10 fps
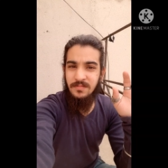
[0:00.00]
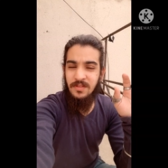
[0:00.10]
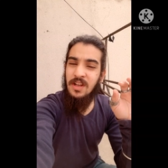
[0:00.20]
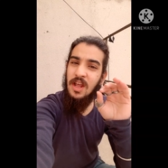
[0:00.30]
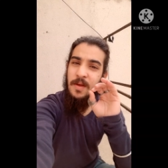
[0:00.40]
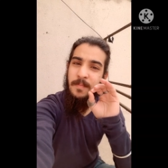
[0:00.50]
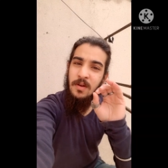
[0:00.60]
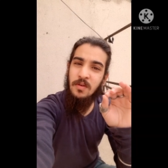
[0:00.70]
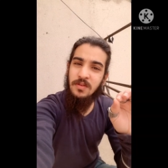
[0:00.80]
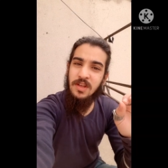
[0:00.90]
सुनहरे
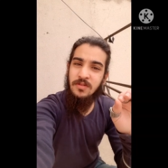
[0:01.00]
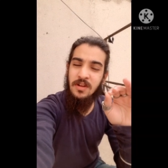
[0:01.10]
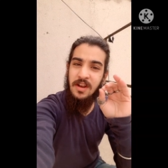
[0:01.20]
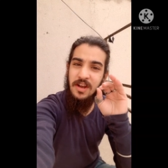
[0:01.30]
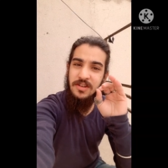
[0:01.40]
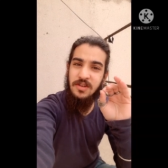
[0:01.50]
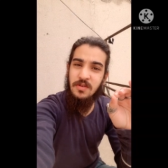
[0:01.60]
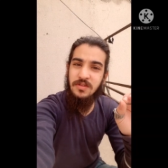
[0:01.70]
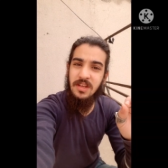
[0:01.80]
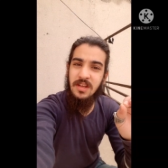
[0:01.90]
पन्नों से सुनहरे
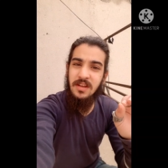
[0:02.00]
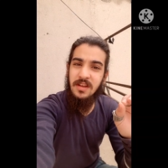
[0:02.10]
अक्षरों से